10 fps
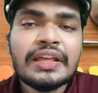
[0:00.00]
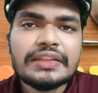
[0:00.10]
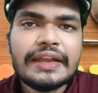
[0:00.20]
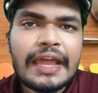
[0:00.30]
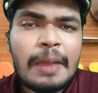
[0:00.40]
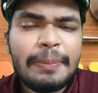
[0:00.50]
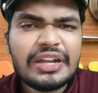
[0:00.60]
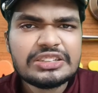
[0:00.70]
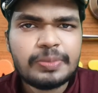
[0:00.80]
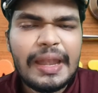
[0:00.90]
இந்த
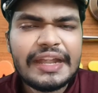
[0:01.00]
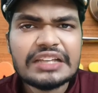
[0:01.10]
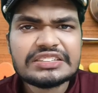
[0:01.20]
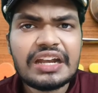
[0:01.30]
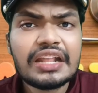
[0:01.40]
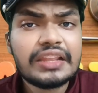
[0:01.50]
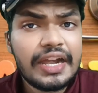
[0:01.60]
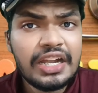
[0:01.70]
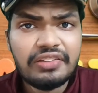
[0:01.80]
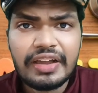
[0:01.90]
டயபெட்டிஸ்
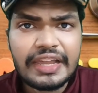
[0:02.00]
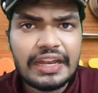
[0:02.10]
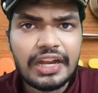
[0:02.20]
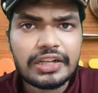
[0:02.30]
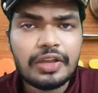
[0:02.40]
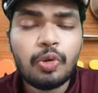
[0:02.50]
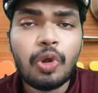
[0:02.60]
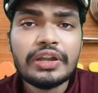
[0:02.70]
மெலிட்டஸ்ன்றது ரெண்டு வகையில் இருக்குது